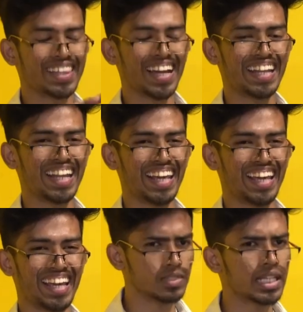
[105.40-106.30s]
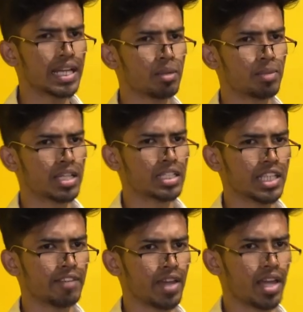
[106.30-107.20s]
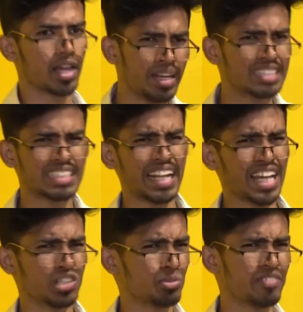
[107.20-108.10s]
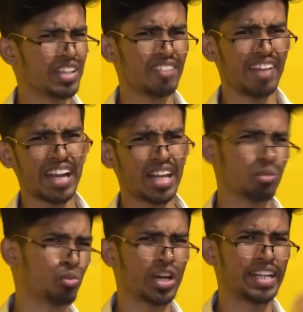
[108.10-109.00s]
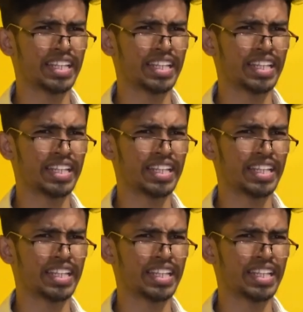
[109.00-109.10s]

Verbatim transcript: அதான் இல்ல விசாரிக்க மட்டும் தான் செய்வேன் பின்ன சண்டே அதுவுமா வீட்டுல வேலை எல்லாம் போர்